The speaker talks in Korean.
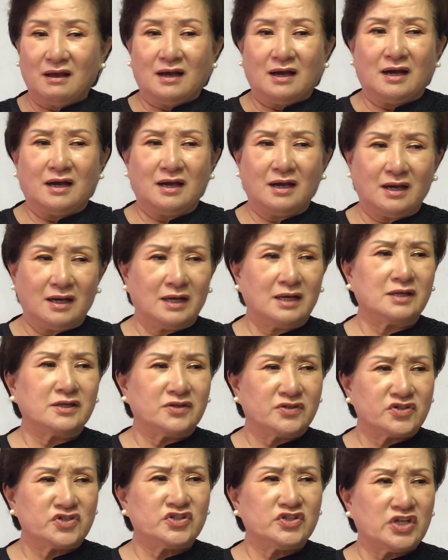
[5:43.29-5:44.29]
아,
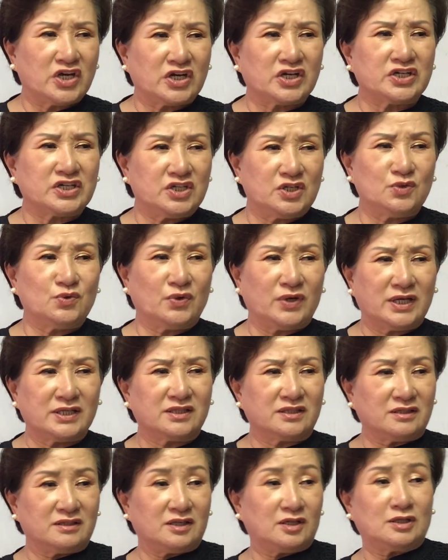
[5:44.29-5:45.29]
역시 내가
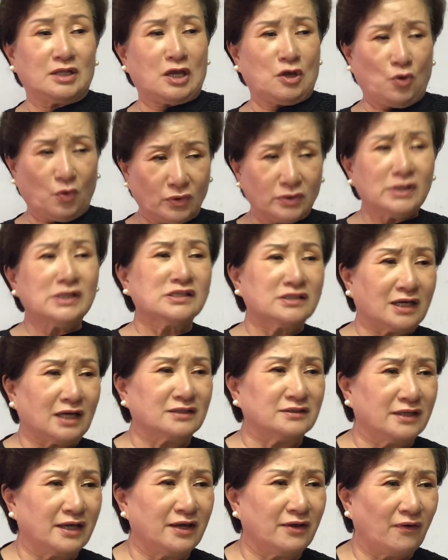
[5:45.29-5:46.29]
기도했더니 내 요럴 거
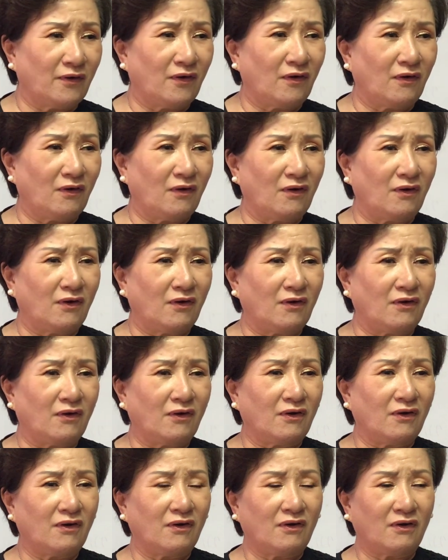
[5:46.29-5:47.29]
아니에요.